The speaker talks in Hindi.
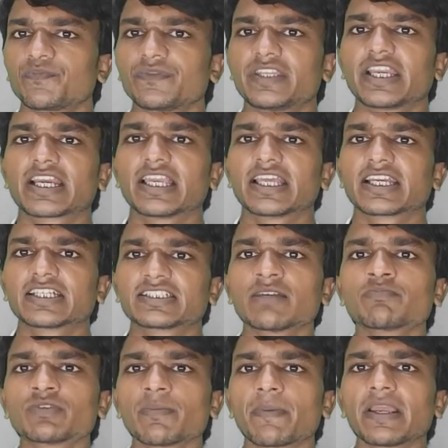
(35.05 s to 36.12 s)
देख लेंगे
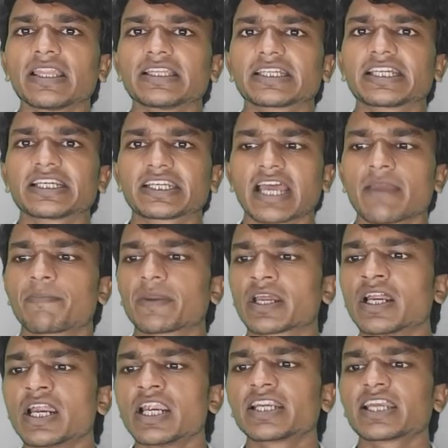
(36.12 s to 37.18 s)
सबसे पहले देखिए
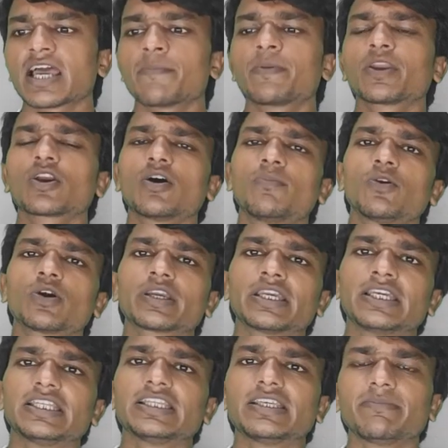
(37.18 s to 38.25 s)
टाइपिंग टाइपिंग को हम लोग
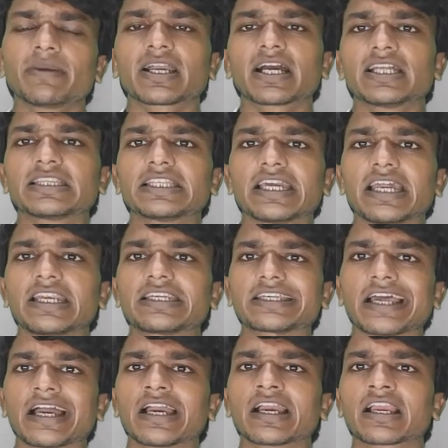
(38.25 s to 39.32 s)
हिंदी में कहते हैं
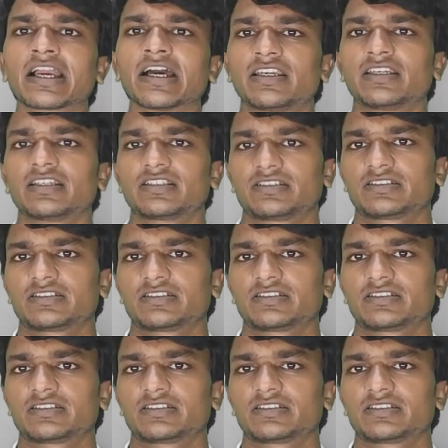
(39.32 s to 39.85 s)
टंकन